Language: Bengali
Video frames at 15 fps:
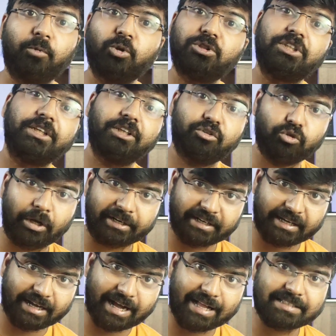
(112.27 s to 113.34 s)
পড়ছে কিন্তু
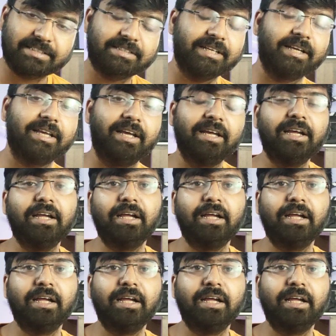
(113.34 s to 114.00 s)
একটা গাছ থেকে